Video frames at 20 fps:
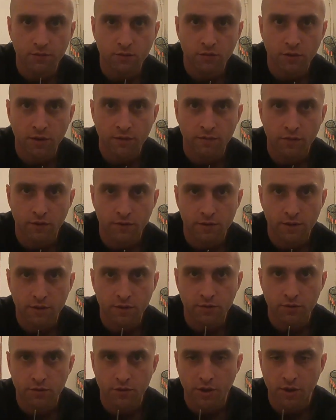tutaj
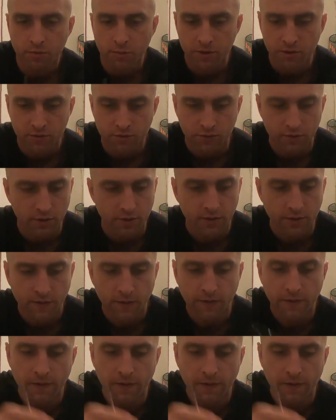wiązać, już jak pasuje.